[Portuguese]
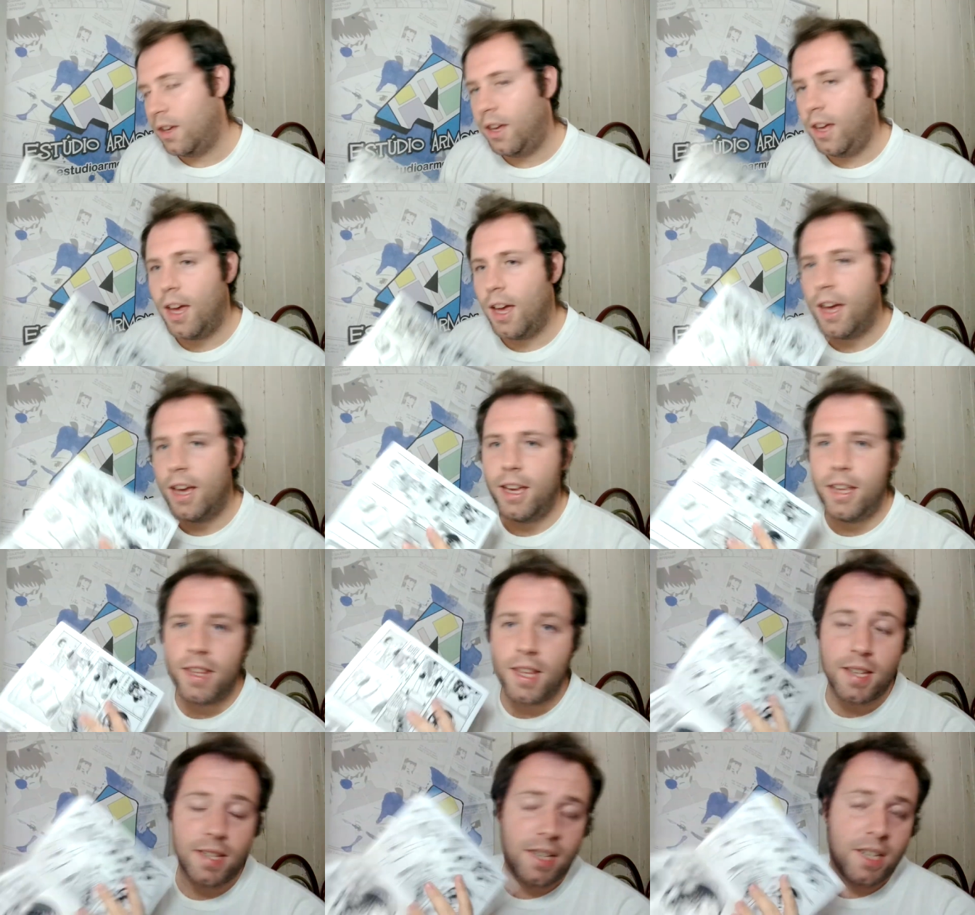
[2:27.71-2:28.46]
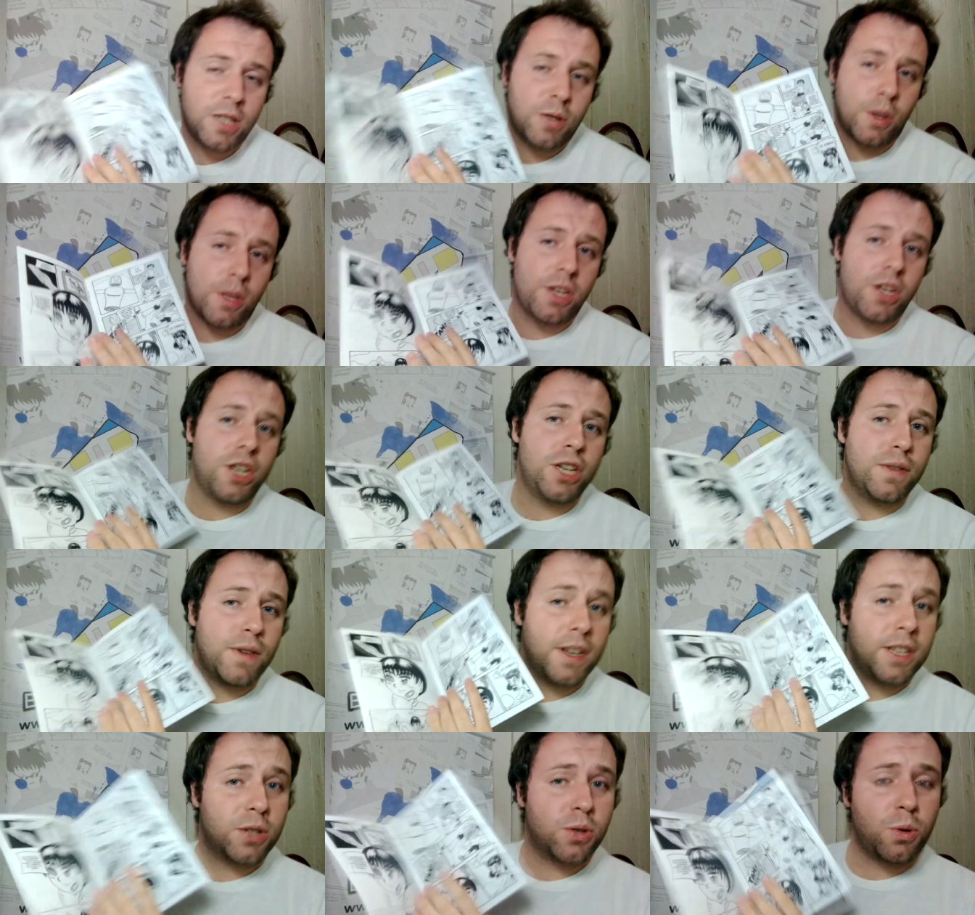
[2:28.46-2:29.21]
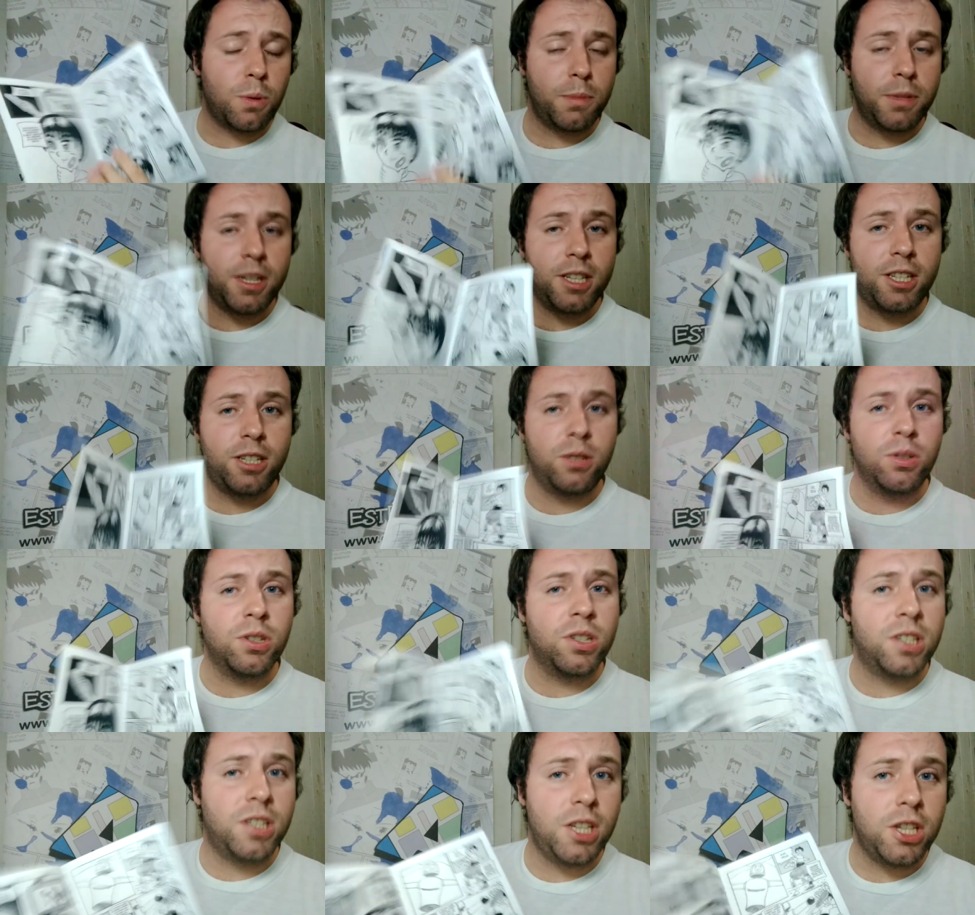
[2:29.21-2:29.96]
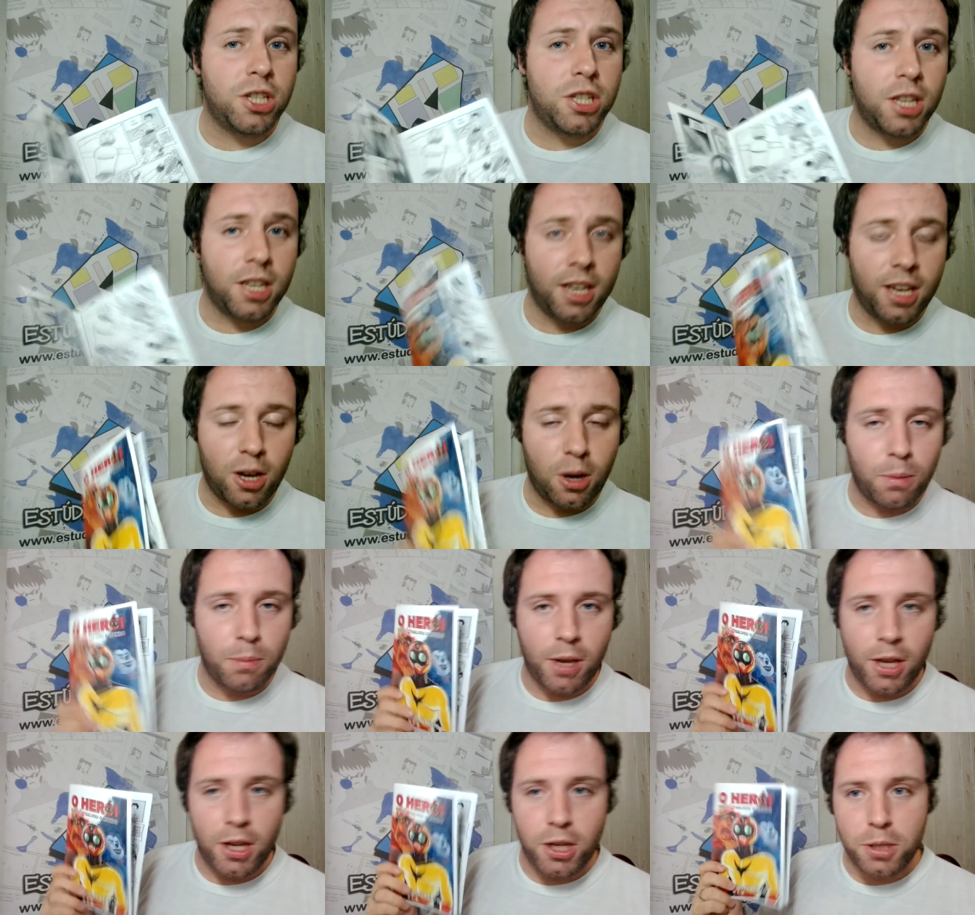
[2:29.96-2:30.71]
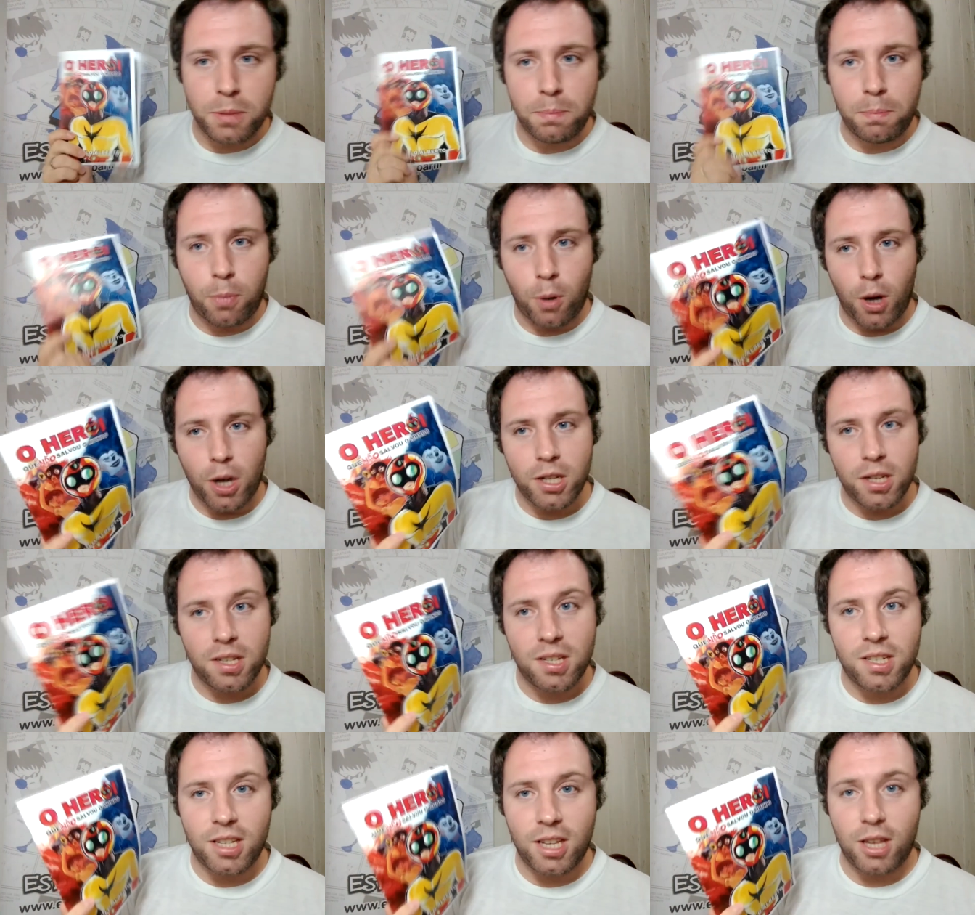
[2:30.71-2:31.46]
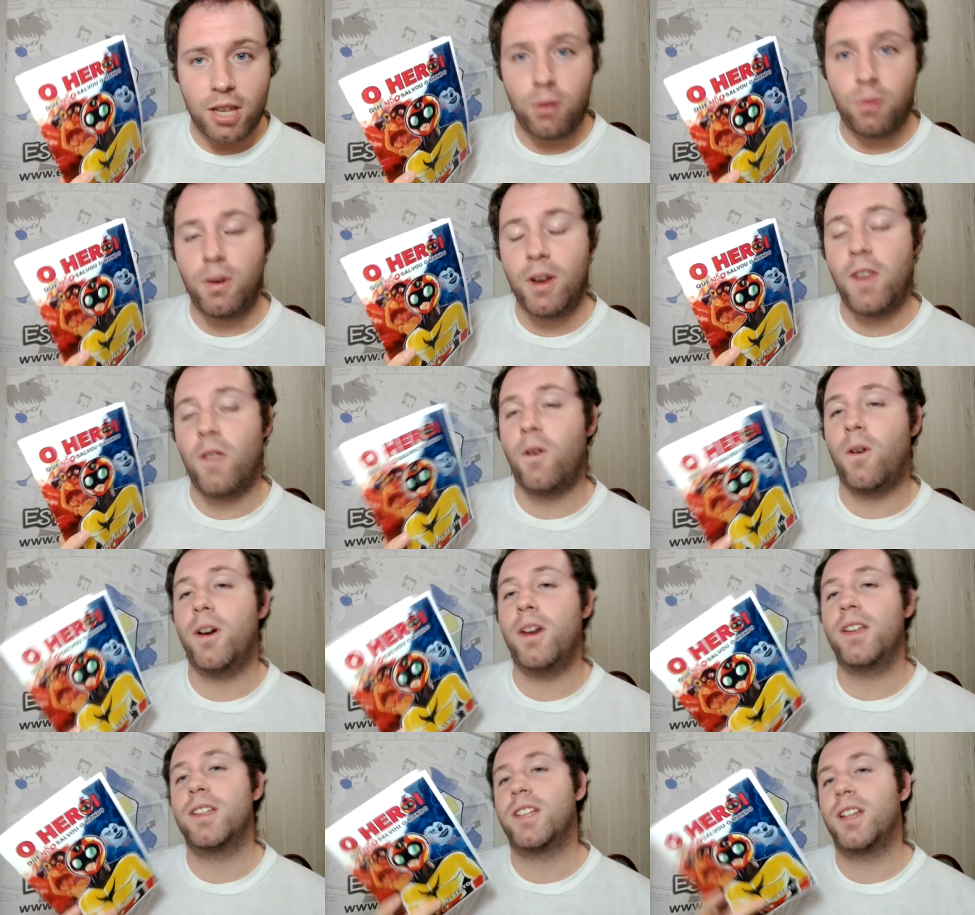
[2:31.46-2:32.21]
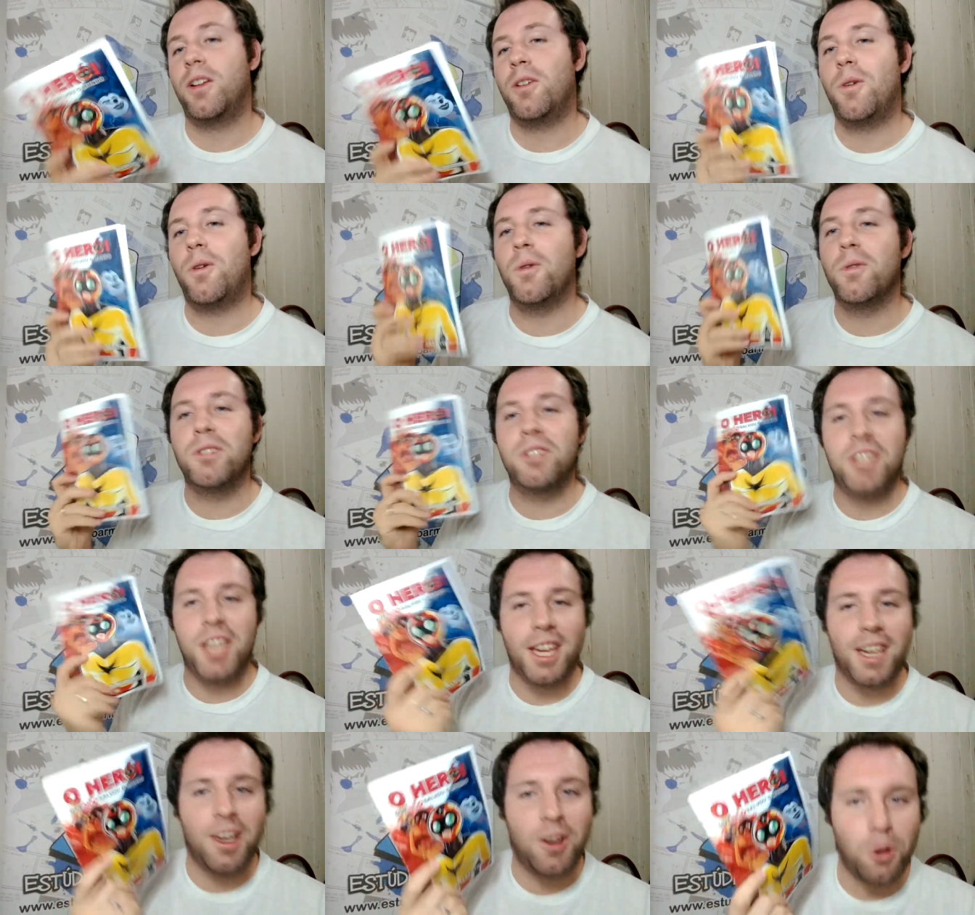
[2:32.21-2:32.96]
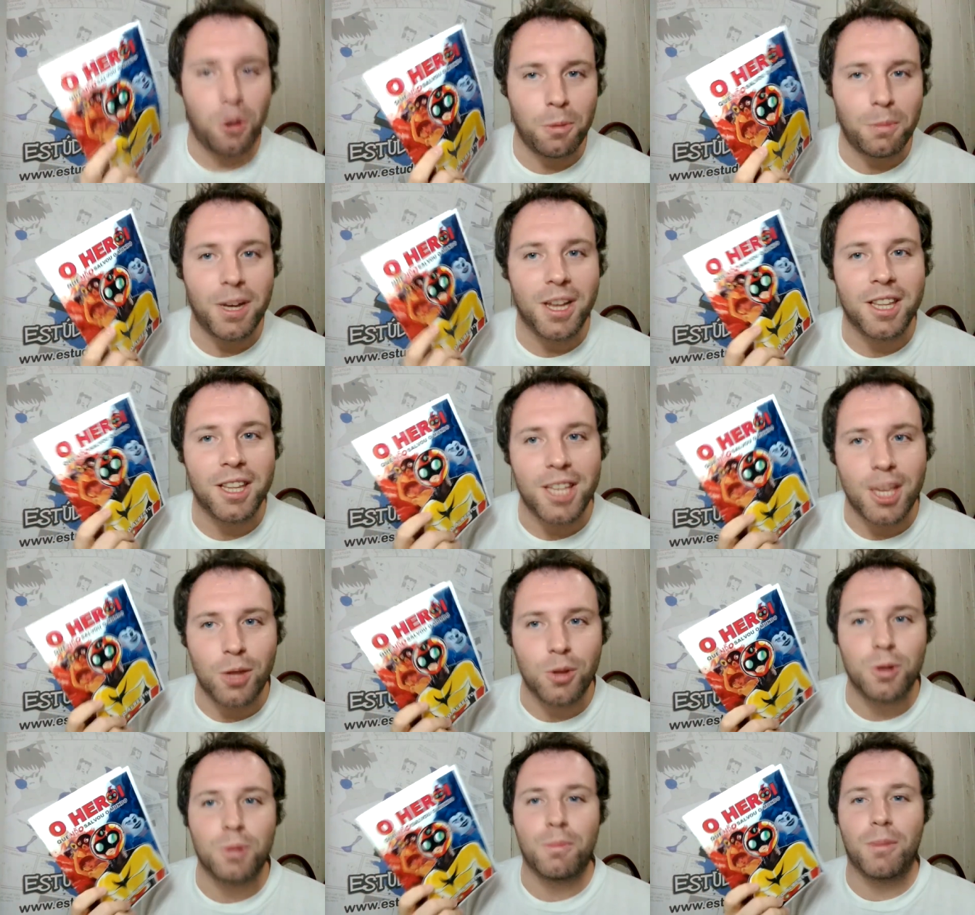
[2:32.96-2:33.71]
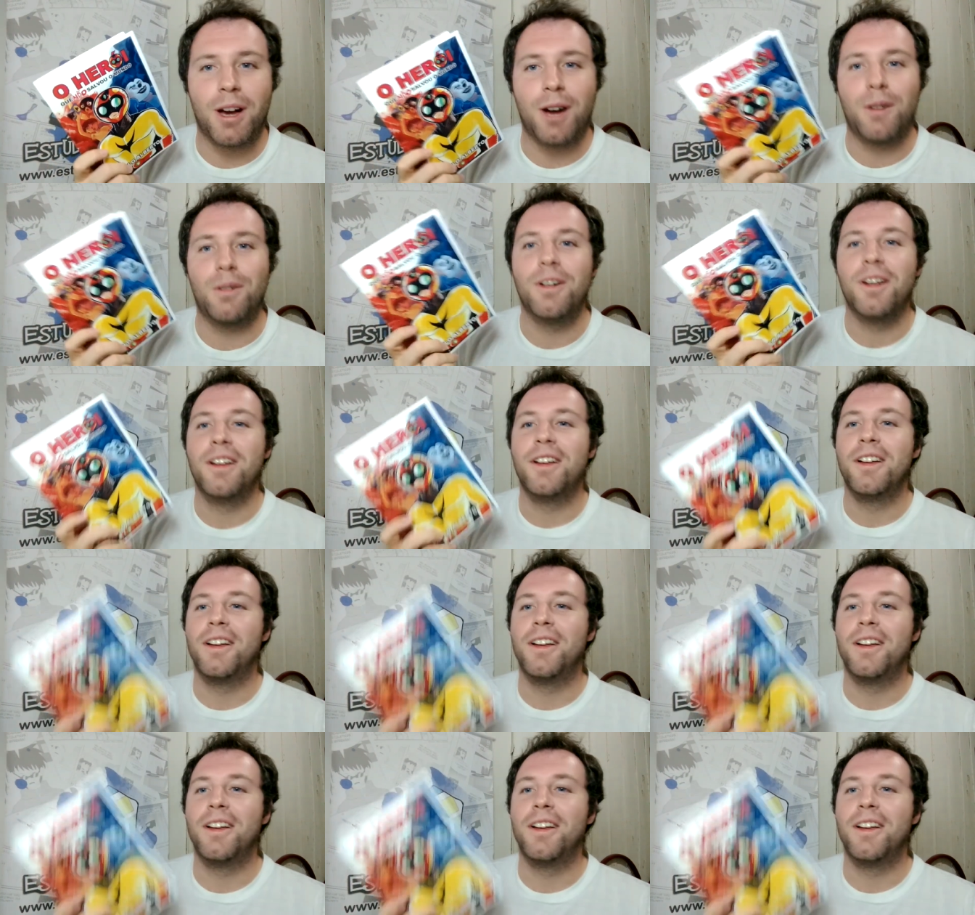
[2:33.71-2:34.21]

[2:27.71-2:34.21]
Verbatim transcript: E aí nessa história a gente vai descobrir se o Sidney realmente pode ser um herói, se ele consegue combater o mal